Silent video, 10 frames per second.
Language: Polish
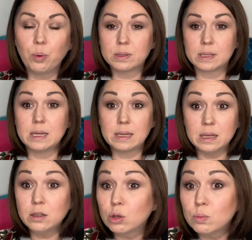polskich
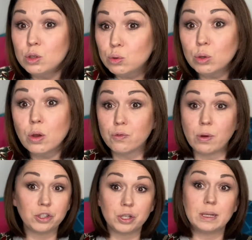kin dominują
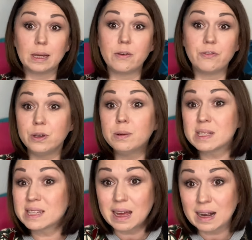właśnie takie filmy
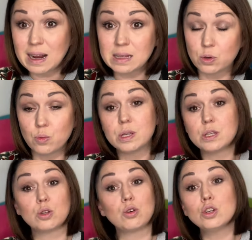z narracją
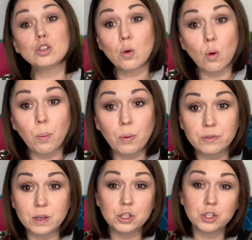historyczną,
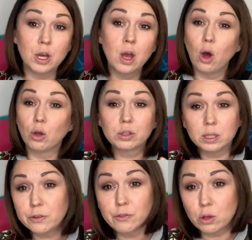opowieści o
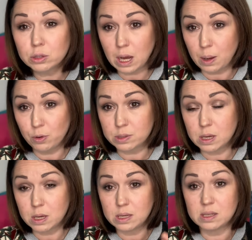tych wątkach
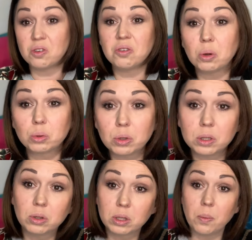polskiej historii, o których
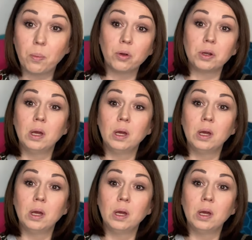do tej pory,